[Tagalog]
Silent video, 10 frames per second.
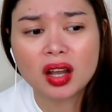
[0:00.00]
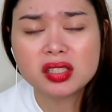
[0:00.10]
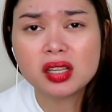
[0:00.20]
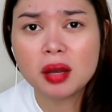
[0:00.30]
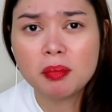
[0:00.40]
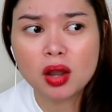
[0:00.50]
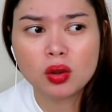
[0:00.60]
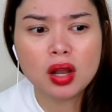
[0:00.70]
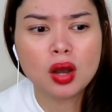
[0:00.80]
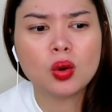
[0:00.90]
Kasi nga
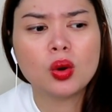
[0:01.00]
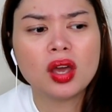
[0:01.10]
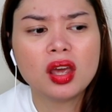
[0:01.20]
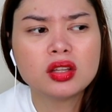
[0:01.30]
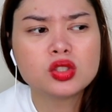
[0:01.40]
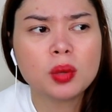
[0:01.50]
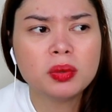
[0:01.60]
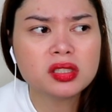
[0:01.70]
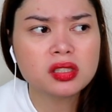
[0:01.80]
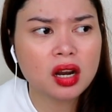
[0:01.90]
bago lang ko and
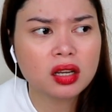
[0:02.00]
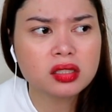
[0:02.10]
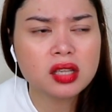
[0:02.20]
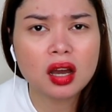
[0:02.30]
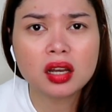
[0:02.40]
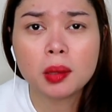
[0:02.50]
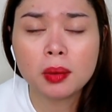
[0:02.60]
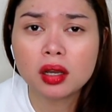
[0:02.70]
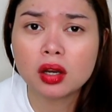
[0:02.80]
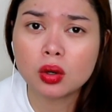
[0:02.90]
sobrang struggle sa akin na
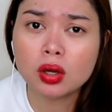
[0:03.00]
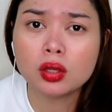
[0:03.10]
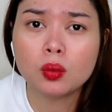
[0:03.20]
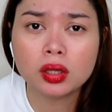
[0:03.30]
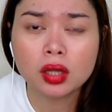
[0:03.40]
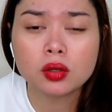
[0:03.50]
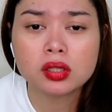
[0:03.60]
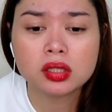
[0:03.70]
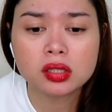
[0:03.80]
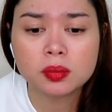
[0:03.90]
magkaroon ng
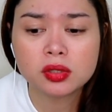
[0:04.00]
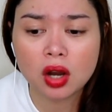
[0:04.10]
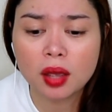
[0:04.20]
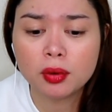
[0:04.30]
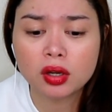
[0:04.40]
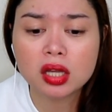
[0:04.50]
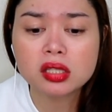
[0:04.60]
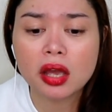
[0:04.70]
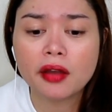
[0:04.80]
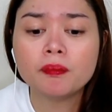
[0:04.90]
1,000 subscriber
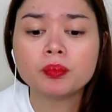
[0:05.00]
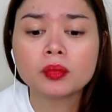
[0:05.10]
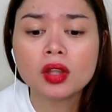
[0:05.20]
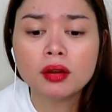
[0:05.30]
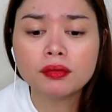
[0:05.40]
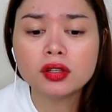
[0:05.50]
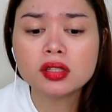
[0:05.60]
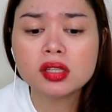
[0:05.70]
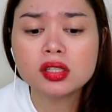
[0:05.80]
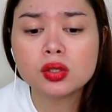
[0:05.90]
kasi
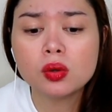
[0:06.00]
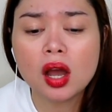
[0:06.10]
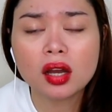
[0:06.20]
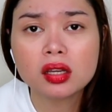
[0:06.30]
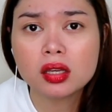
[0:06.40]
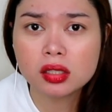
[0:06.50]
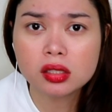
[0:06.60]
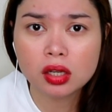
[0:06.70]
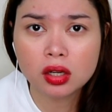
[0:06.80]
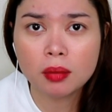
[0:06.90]
First is yung aking
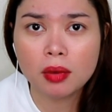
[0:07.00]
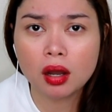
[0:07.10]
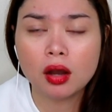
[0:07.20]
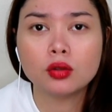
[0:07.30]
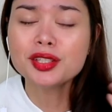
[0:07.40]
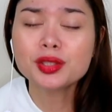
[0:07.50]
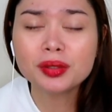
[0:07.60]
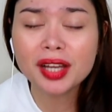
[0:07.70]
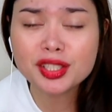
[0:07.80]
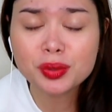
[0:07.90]
Instagram account.
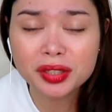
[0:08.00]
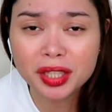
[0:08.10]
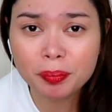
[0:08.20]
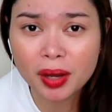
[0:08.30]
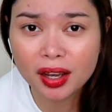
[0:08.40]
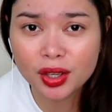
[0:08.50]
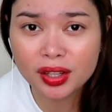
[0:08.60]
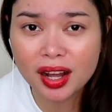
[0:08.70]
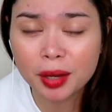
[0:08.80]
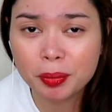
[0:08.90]
So guys, kung hindi pa kayo
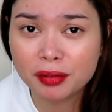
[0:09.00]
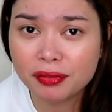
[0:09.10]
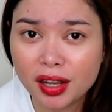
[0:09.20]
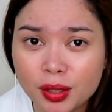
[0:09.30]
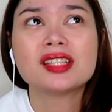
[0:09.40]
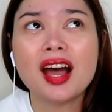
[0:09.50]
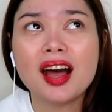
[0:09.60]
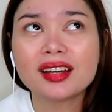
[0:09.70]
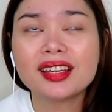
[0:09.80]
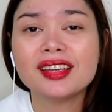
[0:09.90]
nakakapag-follow
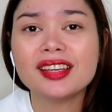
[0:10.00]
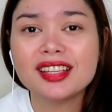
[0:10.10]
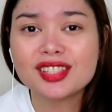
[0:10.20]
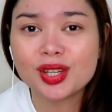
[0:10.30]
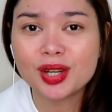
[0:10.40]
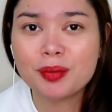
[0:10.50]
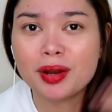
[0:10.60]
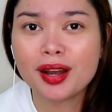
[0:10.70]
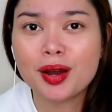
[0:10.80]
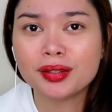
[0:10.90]
sa aking Instagram
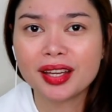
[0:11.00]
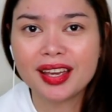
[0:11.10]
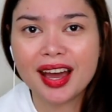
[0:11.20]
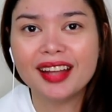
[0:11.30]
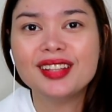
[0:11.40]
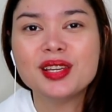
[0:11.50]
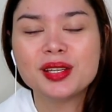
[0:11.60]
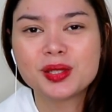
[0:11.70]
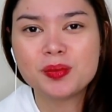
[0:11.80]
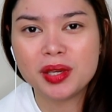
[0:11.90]
account, ayan,
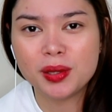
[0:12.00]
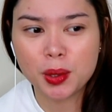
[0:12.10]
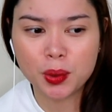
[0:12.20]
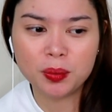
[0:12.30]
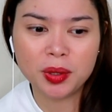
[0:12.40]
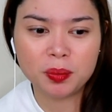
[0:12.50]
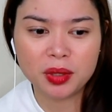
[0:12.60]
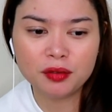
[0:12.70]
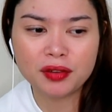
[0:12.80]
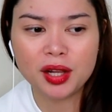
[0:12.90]
it's Nina Yomi
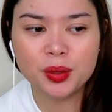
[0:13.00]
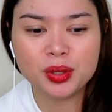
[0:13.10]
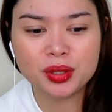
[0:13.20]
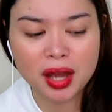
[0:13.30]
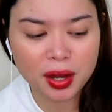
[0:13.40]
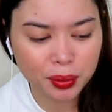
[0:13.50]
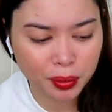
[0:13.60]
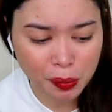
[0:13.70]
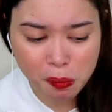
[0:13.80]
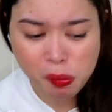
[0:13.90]
P. Follow nyo na
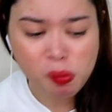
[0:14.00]
ako.